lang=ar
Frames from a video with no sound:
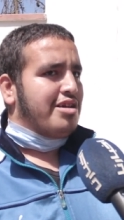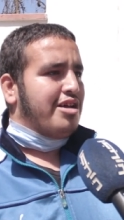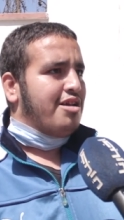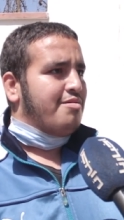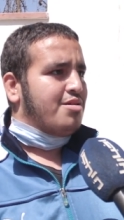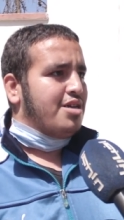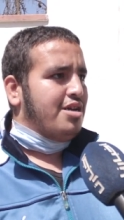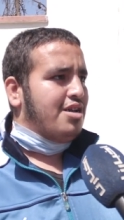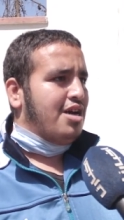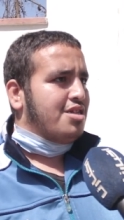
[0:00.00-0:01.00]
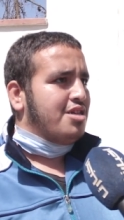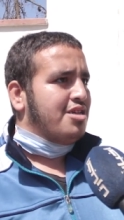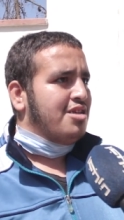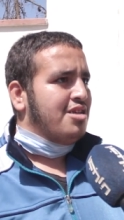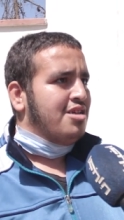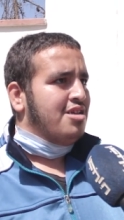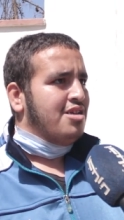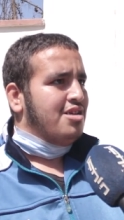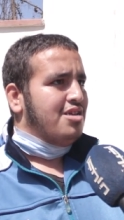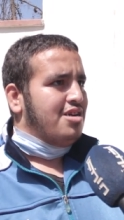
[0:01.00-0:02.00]
تقريبا شي 11
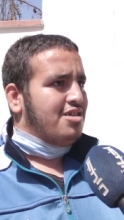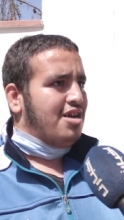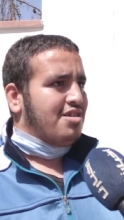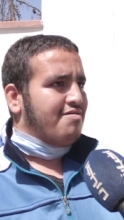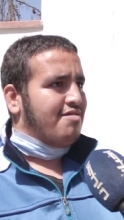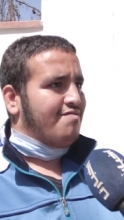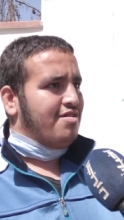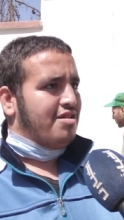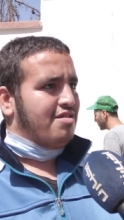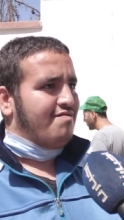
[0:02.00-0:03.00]
11 في هذا